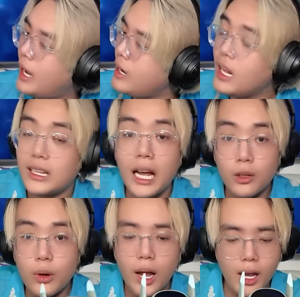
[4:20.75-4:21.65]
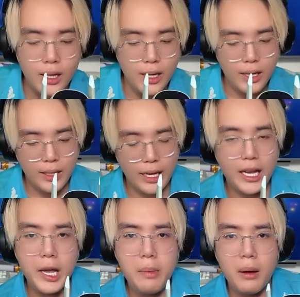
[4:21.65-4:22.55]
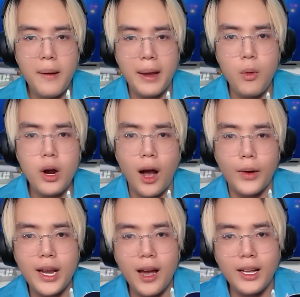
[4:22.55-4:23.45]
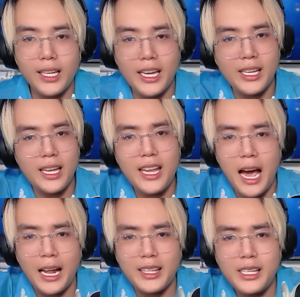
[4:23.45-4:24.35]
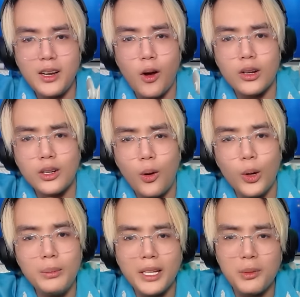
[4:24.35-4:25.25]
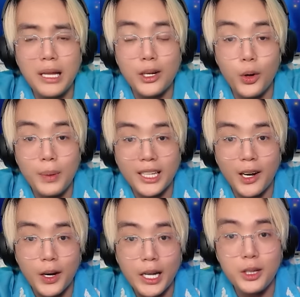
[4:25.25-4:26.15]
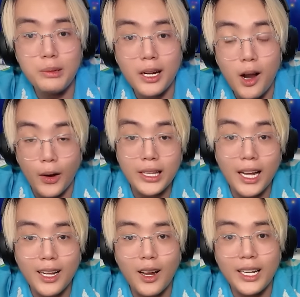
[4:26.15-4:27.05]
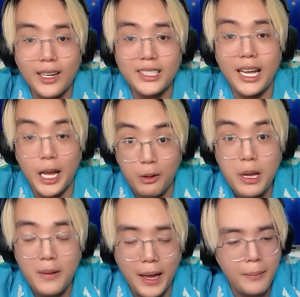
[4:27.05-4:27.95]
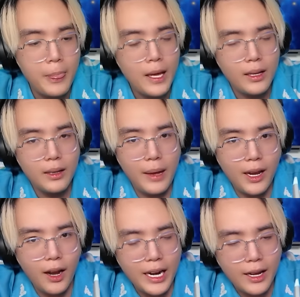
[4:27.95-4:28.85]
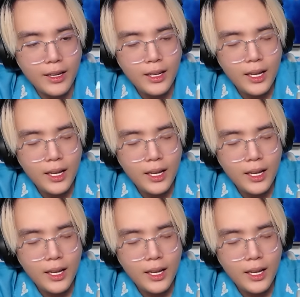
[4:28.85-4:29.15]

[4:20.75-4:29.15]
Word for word: Đấy đó là tên của nó thì khi mà các bạn muốn gọi nó thì y hệt như những con cuốn mà chúng ta nuôi bình thường á chúng ta cứ gọi tên nó thì nó sẽ hiểu nha các bạn bạn coi nè